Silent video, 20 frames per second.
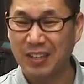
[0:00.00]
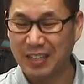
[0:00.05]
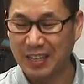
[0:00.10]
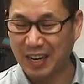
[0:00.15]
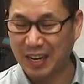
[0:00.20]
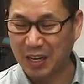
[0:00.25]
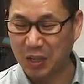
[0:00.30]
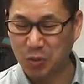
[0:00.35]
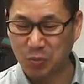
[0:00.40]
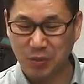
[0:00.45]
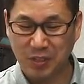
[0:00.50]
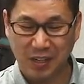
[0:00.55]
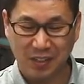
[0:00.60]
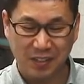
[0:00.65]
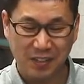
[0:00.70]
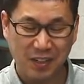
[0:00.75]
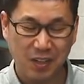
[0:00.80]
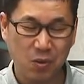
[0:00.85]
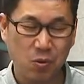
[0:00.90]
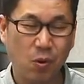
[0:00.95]
양해도
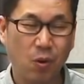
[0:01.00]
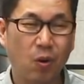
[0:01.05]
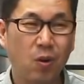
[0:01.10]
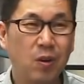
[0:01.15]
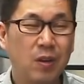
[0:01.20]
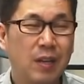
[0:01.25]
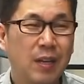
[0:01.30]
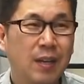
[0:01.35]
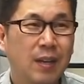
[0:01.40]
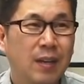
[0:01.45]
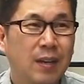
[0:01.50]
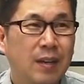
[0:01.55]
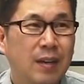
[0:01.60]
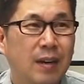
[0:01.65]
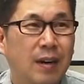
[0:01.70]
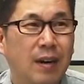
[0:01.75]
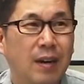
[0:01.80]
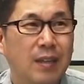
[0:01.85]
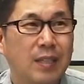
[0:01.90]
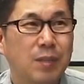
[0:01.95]
부탁드리고
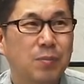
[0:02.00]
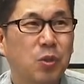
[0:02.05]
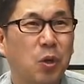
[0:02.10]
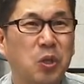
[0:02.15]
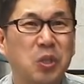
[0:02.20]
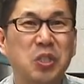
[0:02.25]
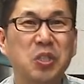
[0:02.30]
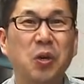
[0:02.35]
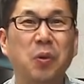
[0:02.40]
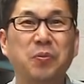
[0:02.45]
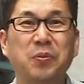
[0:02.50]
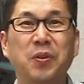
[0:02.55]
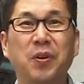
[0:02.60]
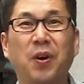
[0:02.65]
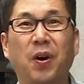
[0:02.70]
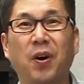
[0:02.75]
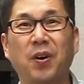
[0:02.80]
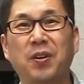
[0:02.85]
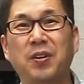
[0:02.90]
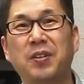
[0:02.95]
어, 지금 정신이 없어요.